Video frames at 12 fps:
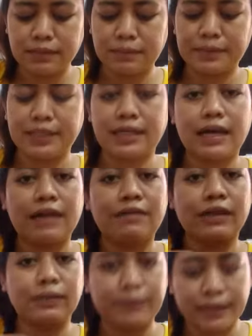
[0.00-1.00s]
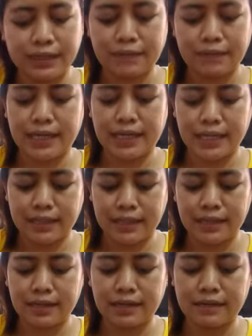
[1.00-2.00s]
sama majikan waktu pertama
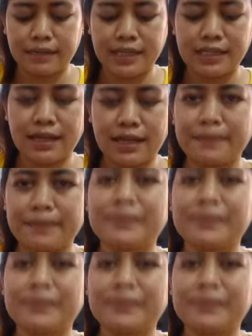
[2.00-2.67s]
datang karena Maija